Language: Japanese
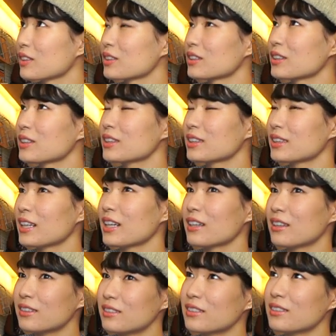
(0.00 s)
突
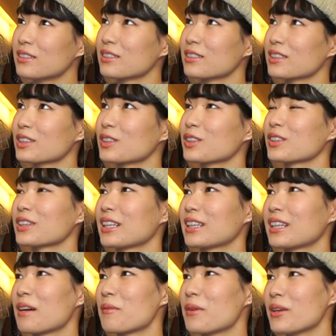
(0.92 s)
然外
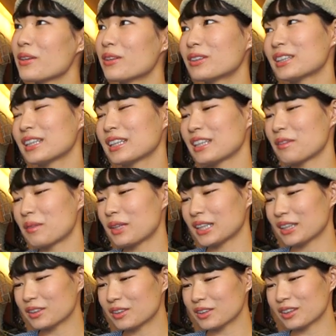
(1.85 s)
で食べようって決
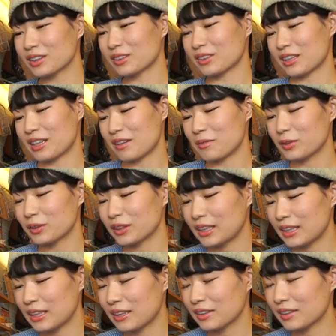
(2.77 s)
めた時とか持っ
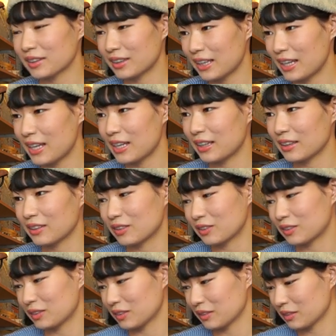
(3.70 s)
てなくてあ
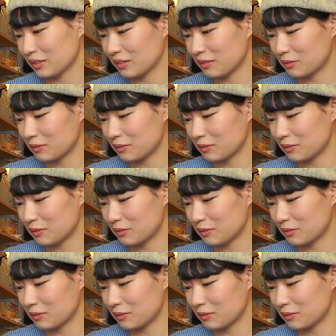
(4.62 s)
の